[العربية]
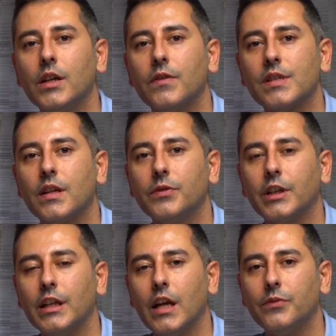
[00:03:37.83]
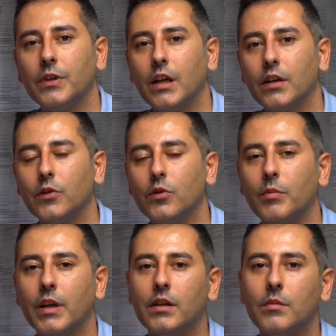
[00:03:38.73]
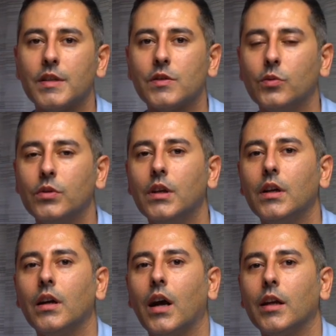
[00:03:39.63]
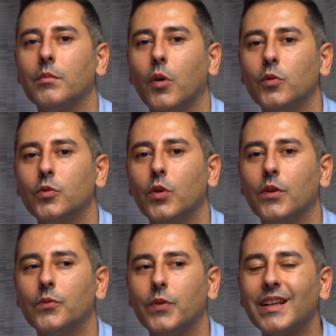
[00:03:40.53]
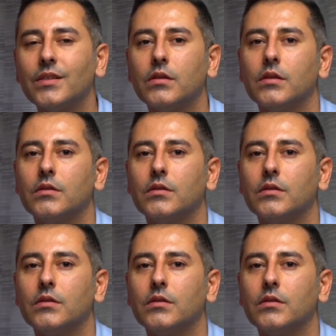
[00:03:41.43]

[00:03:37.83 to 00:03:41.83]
فصار في خلاف الآن إنه من المسؤول عن موضوع فرض